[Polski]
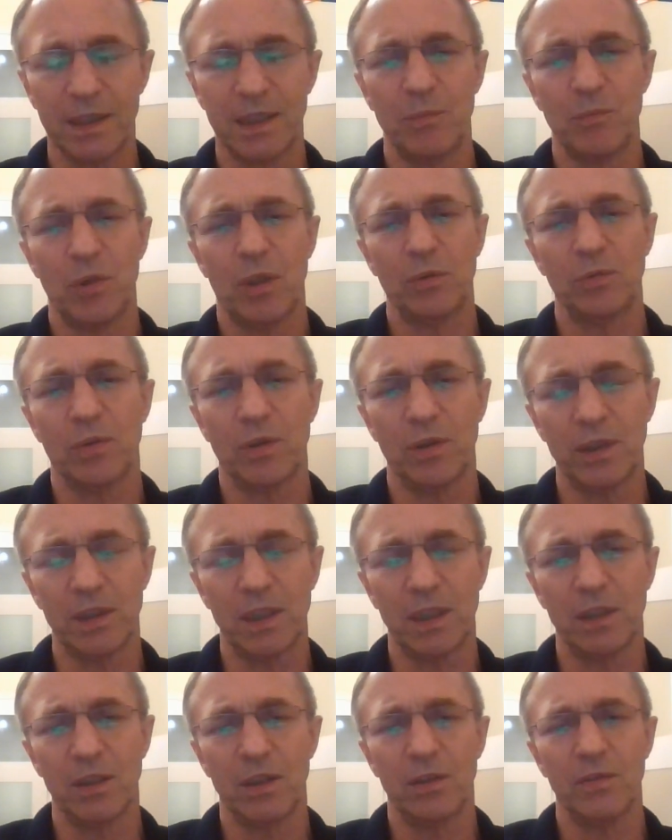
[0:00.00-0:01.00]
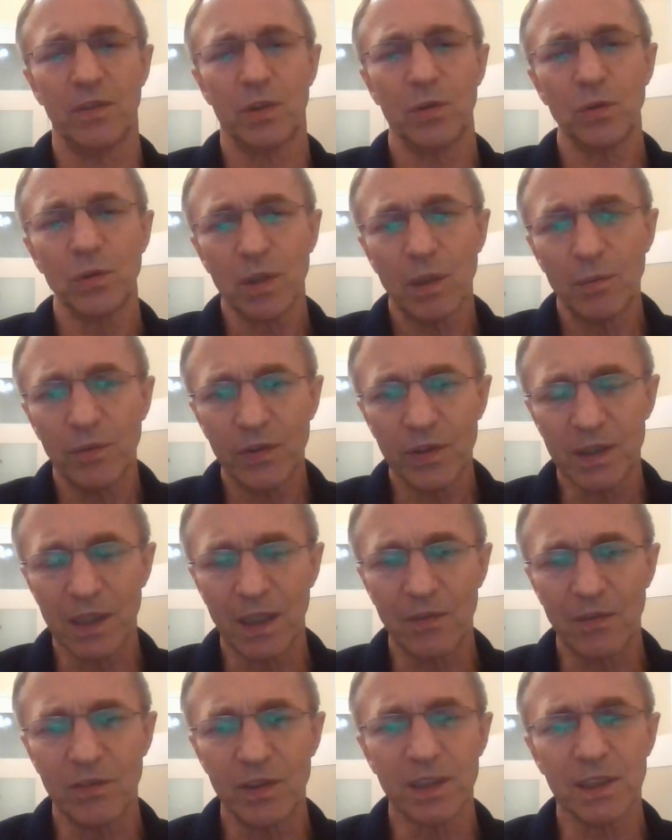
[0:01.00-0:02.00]
temu autorytetowi. Krótko mówiąc,
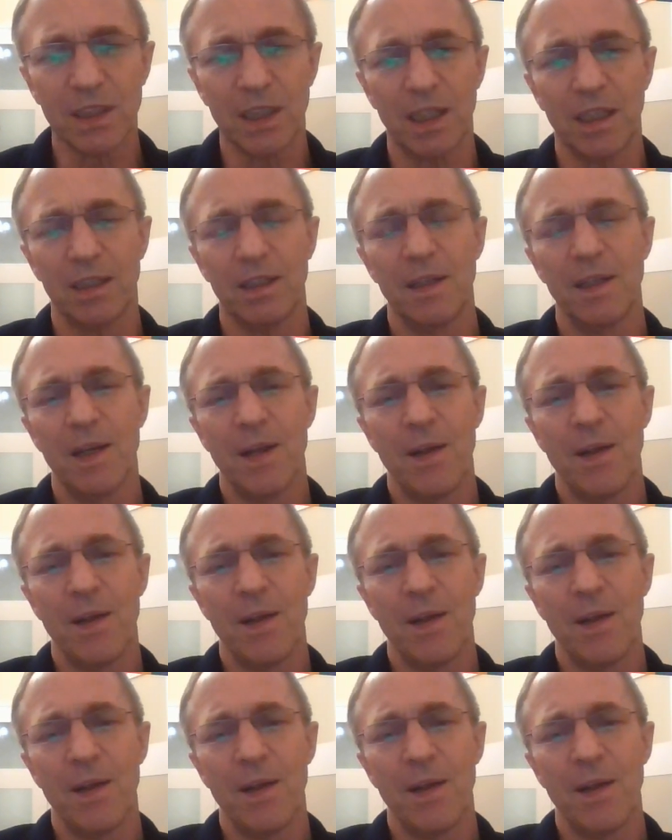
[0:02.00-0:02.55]
najwyższa